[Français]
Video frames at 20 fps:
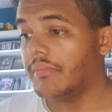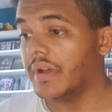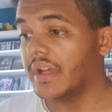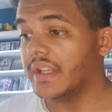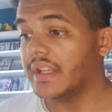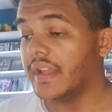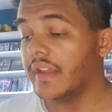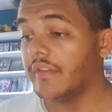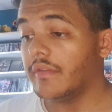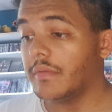
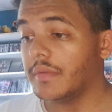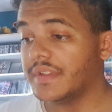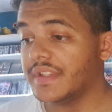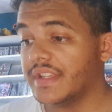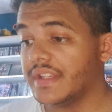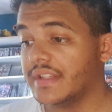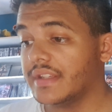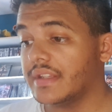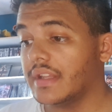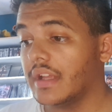Par Dave
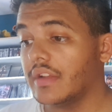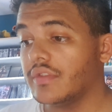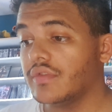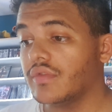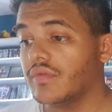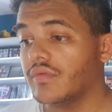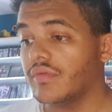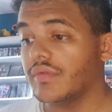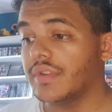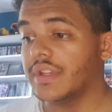Bautista,
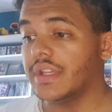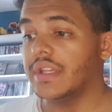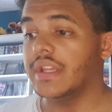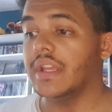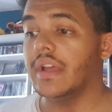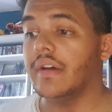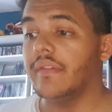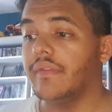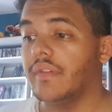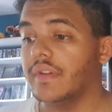du coup,
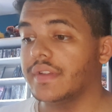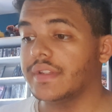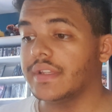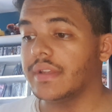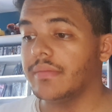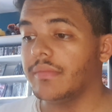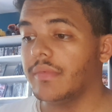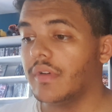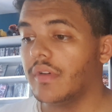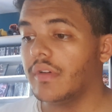qui a
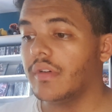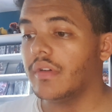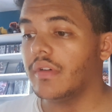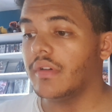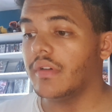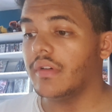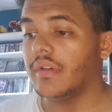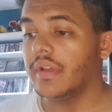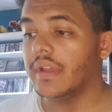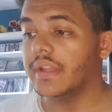
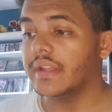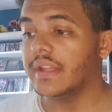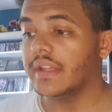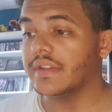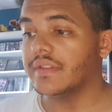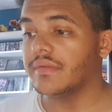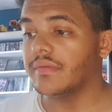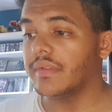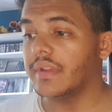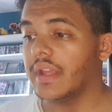forcément euh,
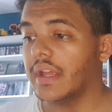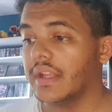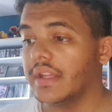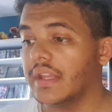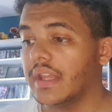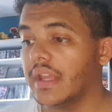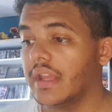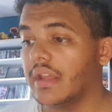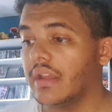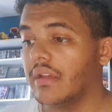été son
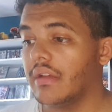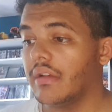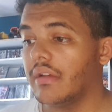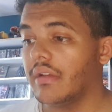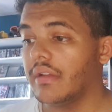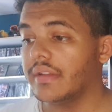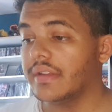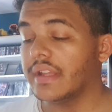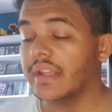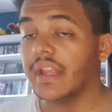dernier,
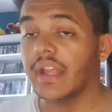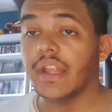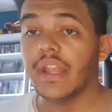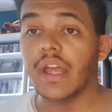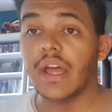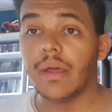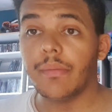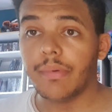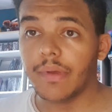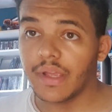sa
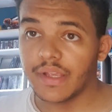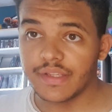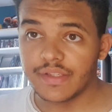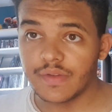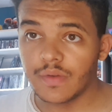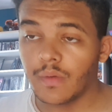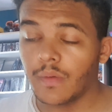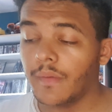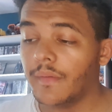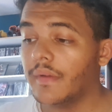dernière
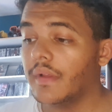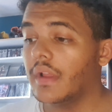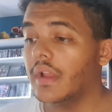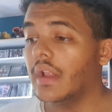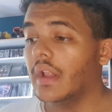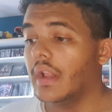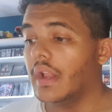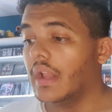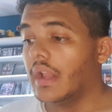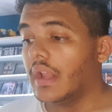apparition
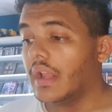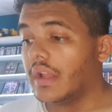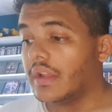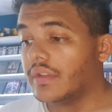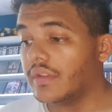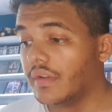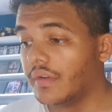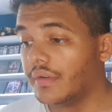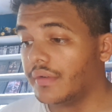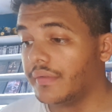
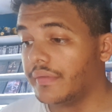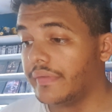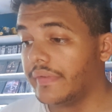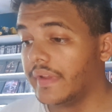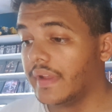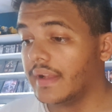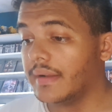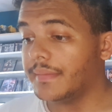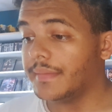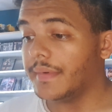dans le
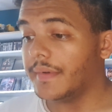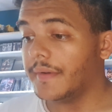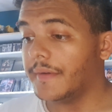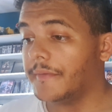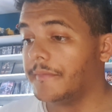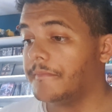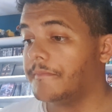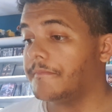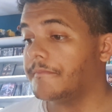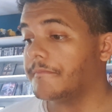film
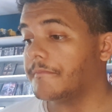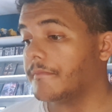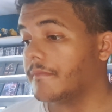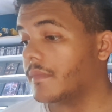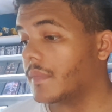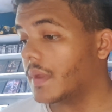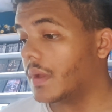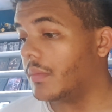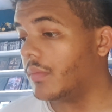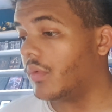
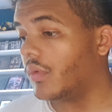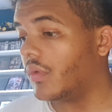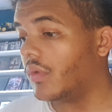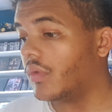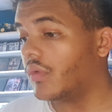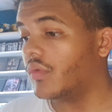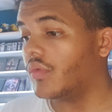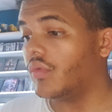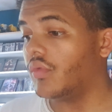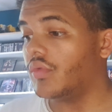
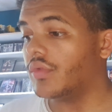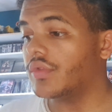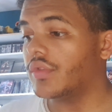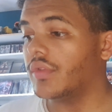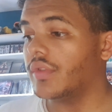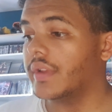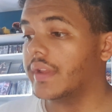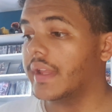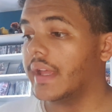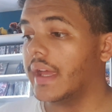bon, Root,
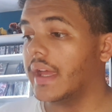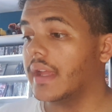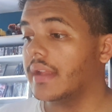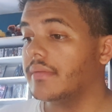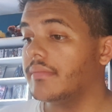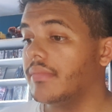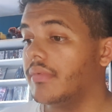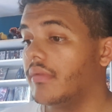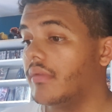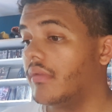
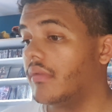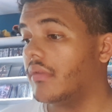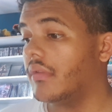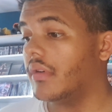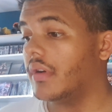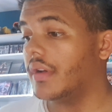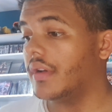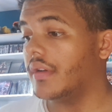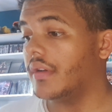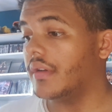Rocket,
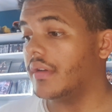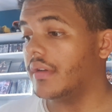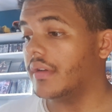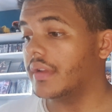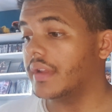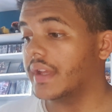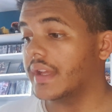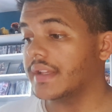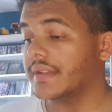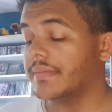bon,
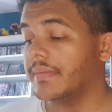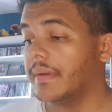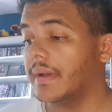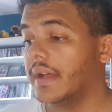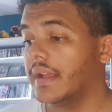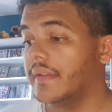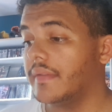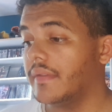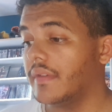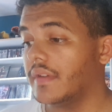euh, Chris
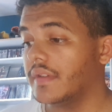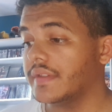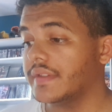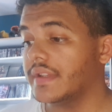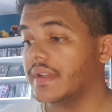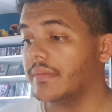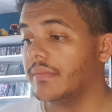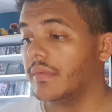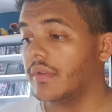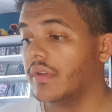Pratt,
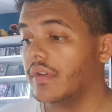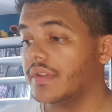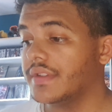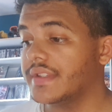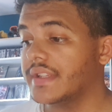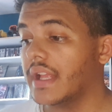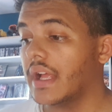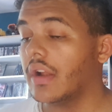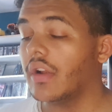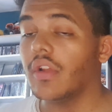forcément,
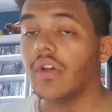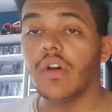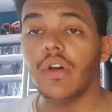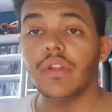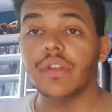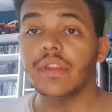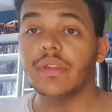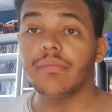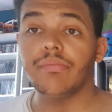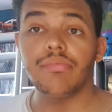
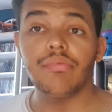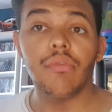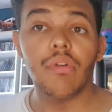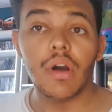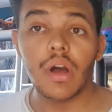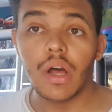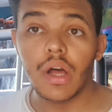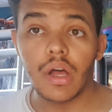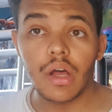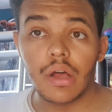Star-Lord, il
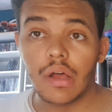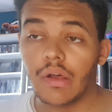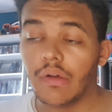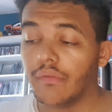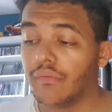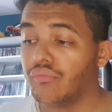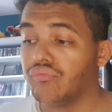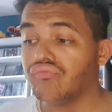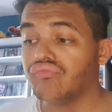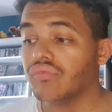
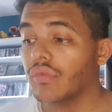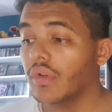pourra